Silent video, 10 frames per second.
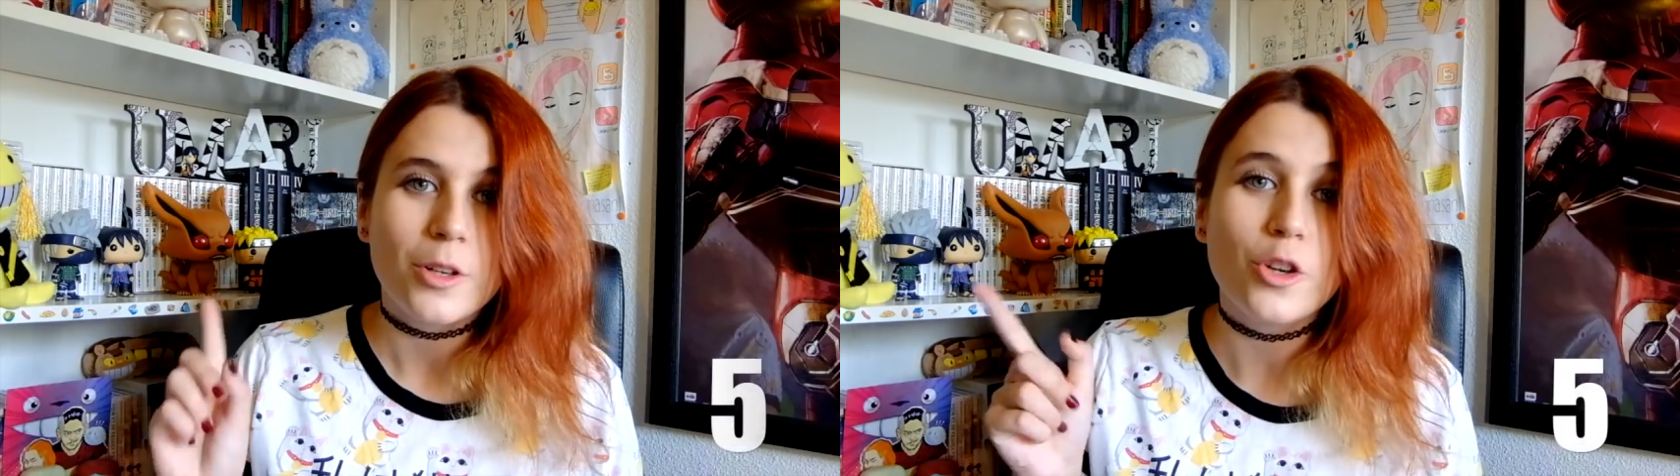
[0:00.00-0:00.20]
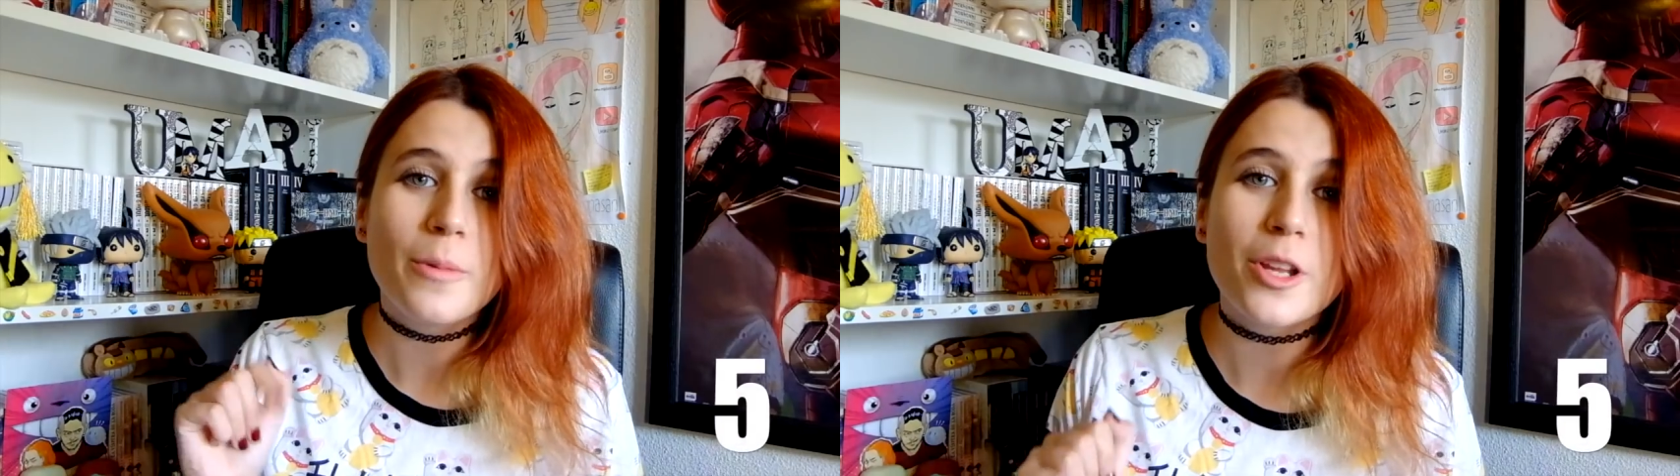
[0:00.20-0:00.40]

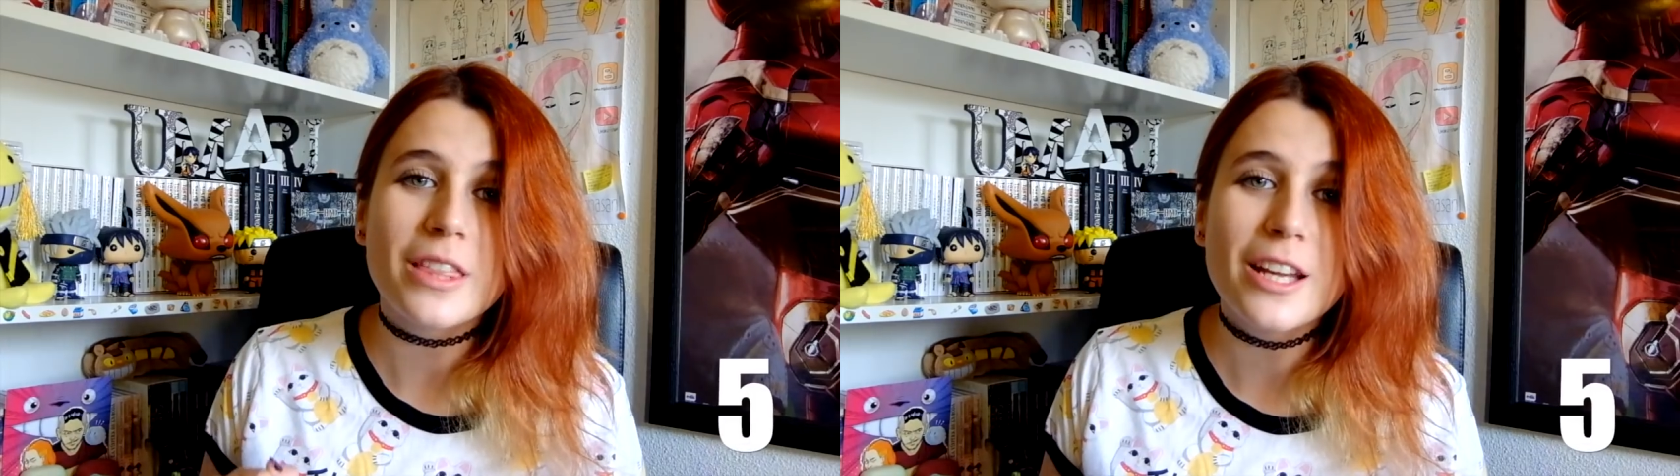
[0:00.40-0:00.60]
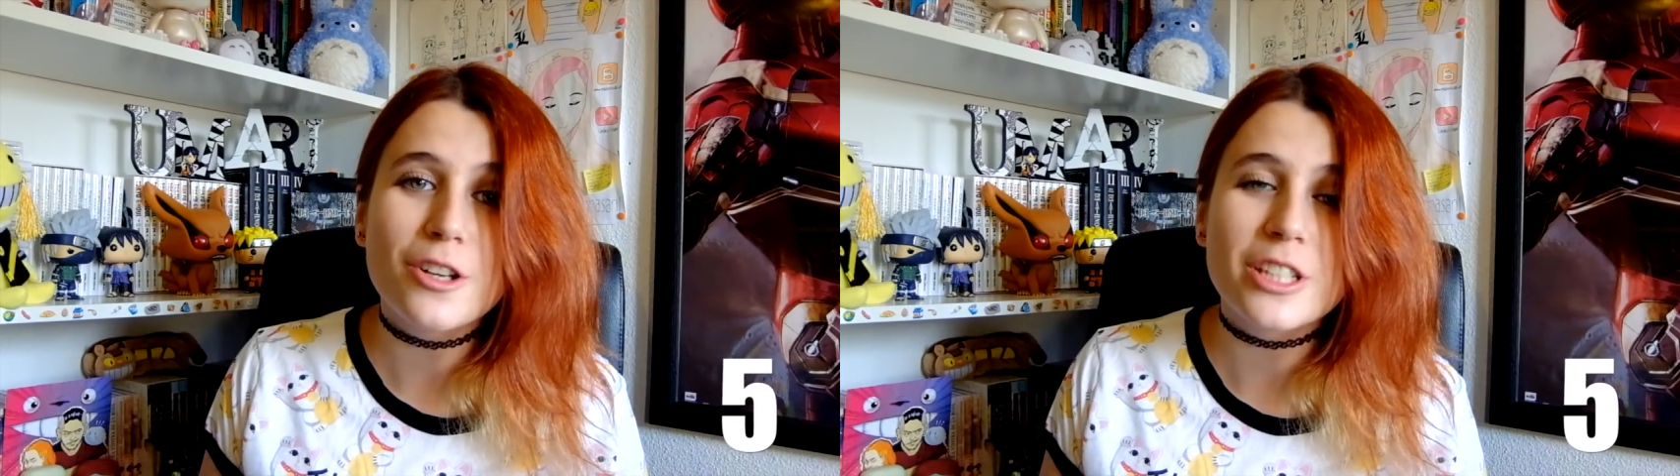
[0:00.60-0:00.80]
Número
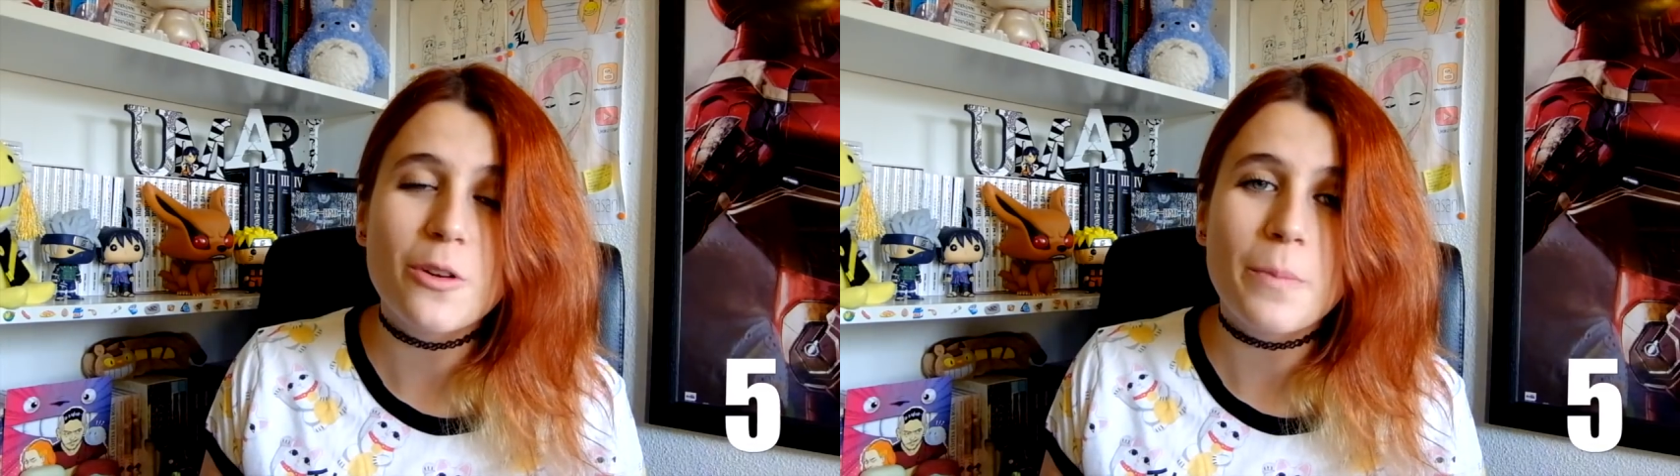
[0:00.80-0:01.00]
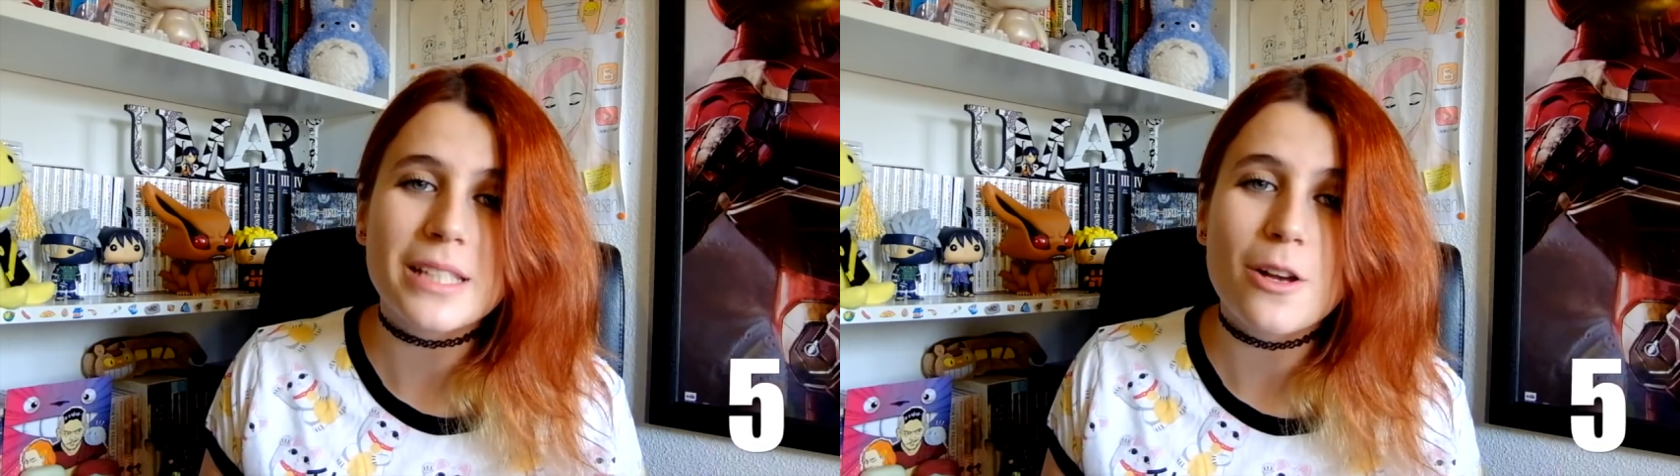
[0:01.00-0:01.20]
5. Ser
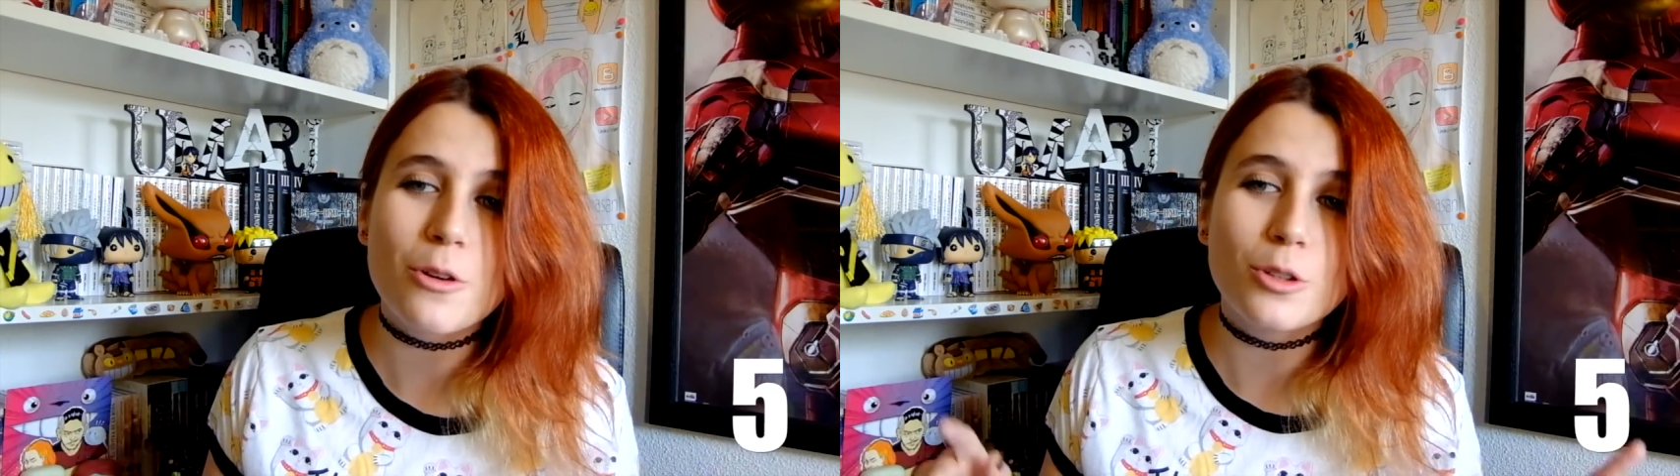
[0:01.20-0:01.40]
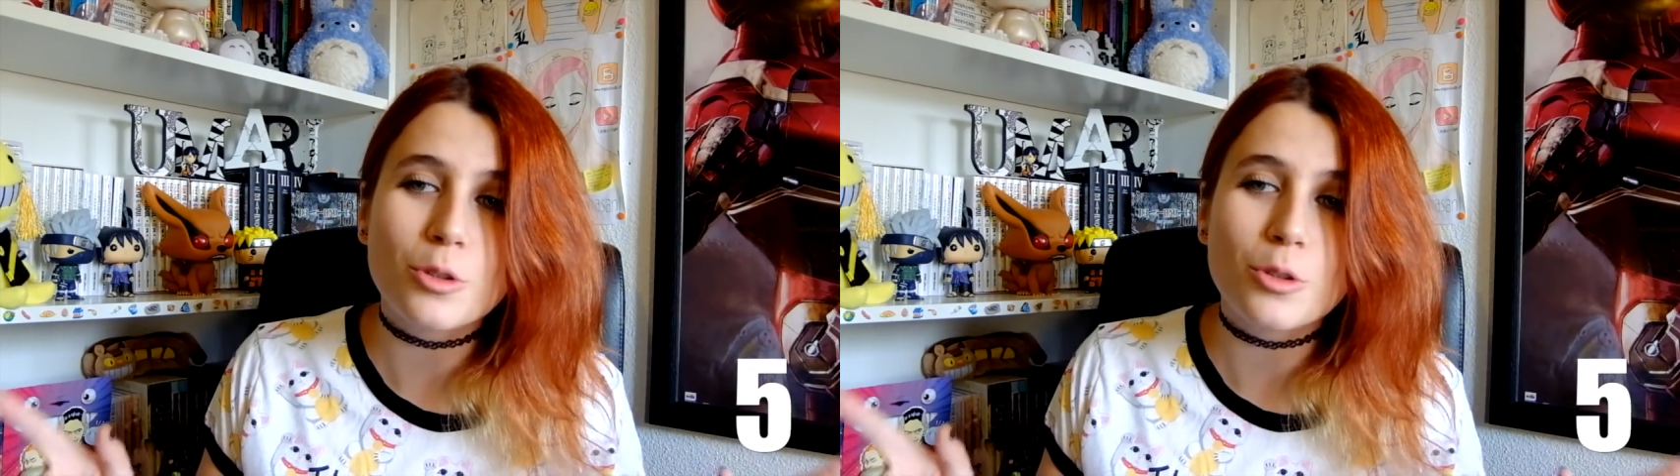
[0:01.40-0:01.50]
un pesado con